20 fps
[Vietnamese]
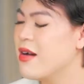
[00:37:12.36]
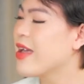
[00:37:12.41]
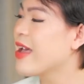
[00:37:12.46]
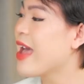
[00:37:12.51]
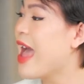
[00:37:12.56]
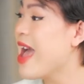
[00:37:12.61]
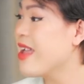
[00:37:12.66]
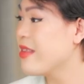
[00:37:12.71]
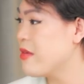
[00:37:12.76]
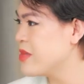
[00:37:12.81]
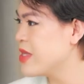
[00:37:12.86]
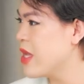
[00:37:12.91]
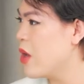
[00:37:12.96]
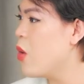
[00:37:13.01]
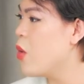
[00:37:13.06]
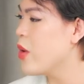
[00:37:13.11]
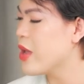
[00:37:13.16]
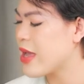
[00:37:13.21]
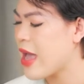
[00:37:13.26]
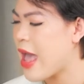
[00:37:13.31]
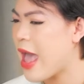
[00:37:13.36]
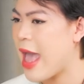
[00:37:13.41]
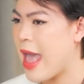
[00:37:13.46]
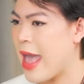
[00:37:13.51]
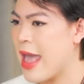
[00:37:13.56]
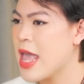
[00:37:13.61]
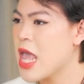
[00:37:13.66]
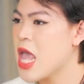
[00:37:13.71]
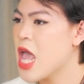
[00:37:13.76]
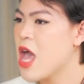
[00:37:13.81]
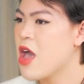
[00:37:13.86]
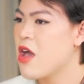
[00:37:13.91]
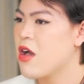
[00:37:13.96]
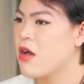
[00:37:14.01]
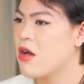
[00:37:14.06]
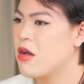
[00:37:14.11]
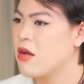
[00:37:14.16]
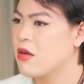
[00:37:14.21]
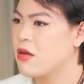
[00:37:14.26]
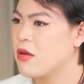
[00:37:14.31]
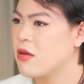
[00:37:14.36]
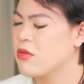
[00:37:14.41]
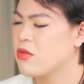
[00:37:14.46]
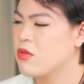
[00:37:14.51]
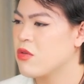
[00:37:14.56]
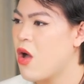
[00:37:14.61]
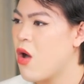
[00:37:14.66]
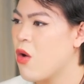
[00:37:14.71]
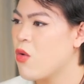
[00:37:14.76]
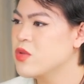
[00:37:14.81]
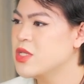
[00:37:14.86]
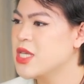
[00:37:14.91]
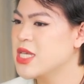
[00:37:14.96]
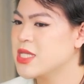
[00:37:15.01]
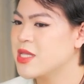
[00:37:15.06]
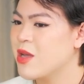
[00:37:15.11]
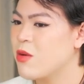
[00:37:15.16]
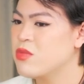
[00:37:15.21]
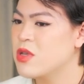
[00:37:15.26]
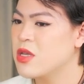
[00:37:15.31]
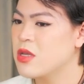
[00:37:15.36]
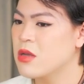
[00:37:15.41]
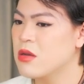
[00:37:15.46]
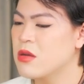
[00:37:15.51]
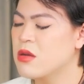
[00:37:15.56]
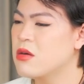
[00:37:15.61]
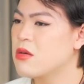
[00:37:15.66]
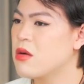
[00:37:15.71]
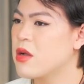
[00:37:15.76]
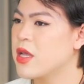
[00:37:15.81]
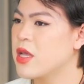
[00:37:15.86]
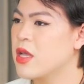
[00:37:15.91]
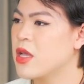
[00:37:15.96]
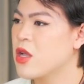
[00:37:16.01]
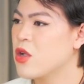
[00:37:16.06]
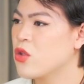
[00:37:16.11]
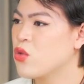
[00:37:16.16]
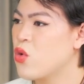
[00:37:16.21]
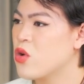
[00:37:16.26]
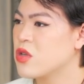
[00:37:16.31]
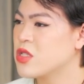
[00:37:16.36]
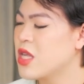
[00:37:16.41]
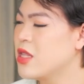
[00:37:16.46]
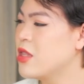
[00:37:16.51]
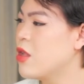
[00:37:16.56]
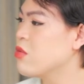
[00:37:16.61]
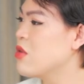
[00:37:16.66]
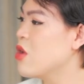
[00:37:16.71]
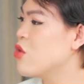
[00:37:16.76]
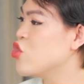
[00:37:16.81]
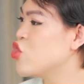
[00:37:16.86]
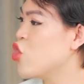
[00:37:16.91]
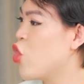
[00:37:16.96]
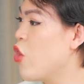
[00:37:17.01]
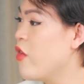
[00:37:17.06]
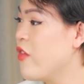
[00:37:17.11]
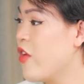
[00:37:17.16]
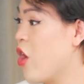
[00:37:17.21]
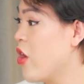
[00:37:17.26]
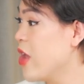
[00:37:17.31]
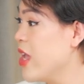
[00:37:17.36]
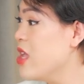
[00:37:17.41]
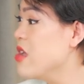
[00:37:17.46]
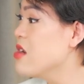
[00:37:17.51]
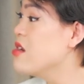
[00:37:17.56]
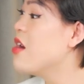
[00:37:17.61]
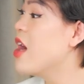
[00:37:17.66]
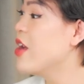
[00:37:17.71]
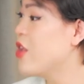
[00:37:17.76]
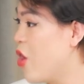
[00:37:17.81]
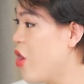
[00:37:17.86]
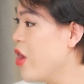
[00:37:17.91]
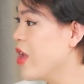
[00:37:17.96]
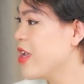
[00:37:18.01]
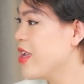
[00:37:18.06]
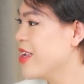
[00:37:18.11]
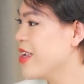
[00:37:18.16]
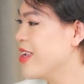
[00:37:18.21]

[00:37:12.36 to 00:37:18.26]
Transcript: người khác trong xã hội cả uh, họ cũng chỉ giống như những người thuộc dân tộc thiểu số vì họ ít người thôi